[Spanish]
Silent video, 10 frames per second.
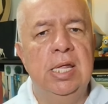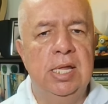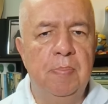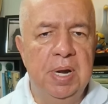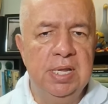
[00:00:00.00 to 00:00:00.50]

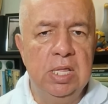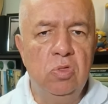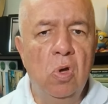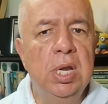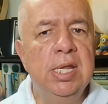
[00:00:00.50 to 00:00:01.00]
se
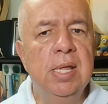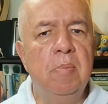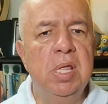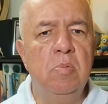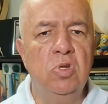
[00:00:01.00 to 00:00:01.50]
presentó en
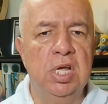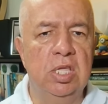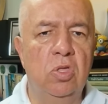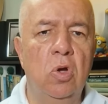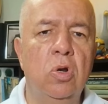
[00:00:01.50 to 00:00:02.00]
ese mismo
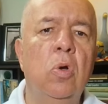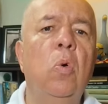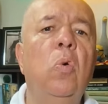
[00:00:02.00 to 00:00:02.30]
sector